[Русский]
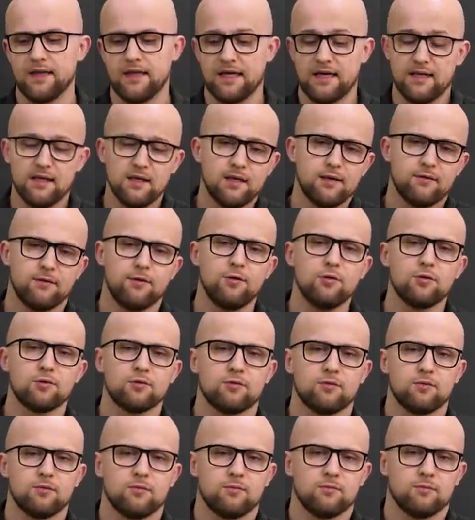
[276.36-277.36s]
я не
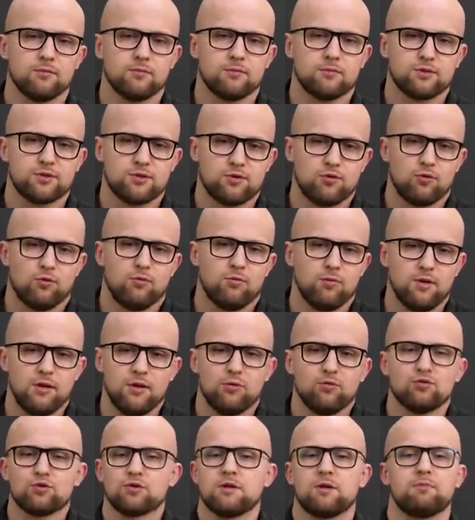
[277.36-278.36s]
говорю что
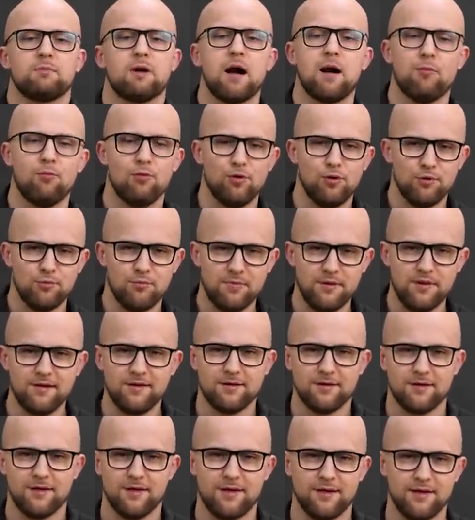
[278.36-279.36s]
не нужно маму
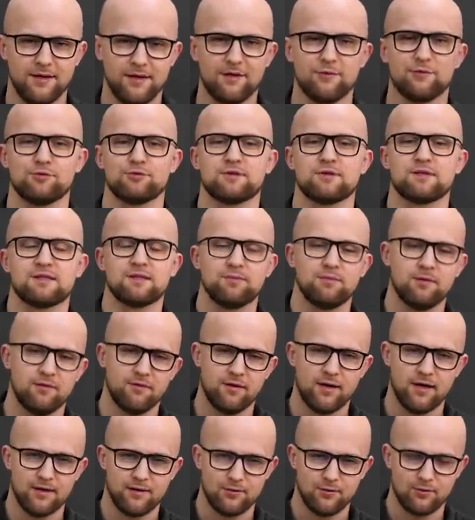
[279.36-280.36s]
любить или о ней нужно
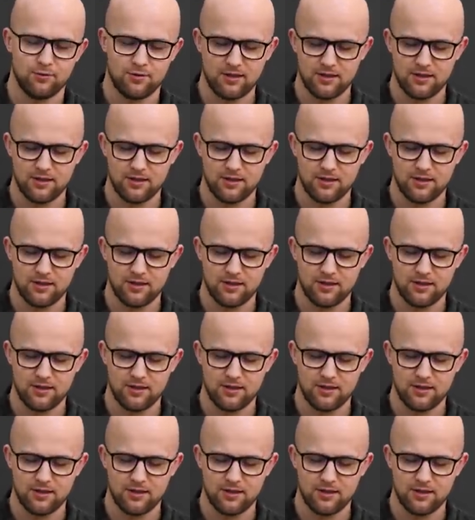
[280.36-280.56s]
забывать. Но